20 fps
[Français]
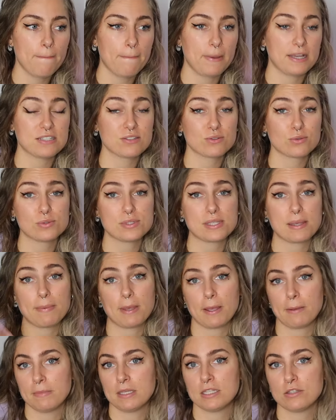parce que ça
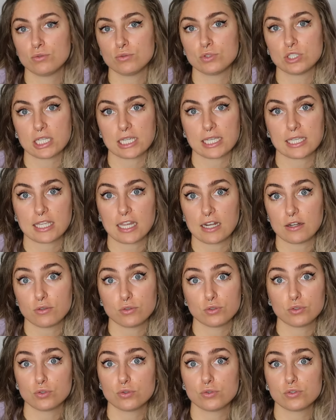permet de gérer
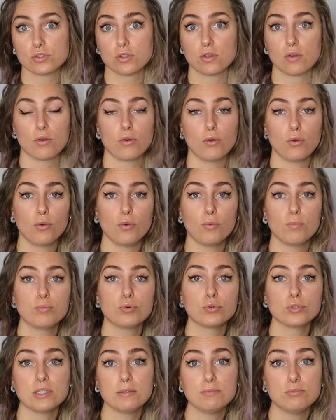quelque chose euh,
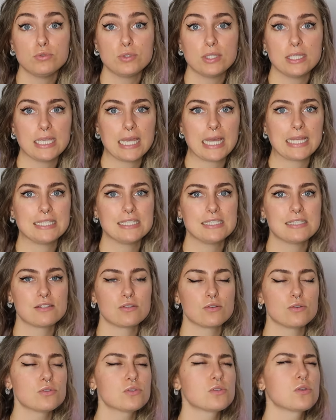pour débuter à
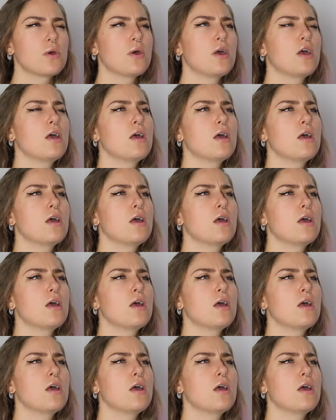distance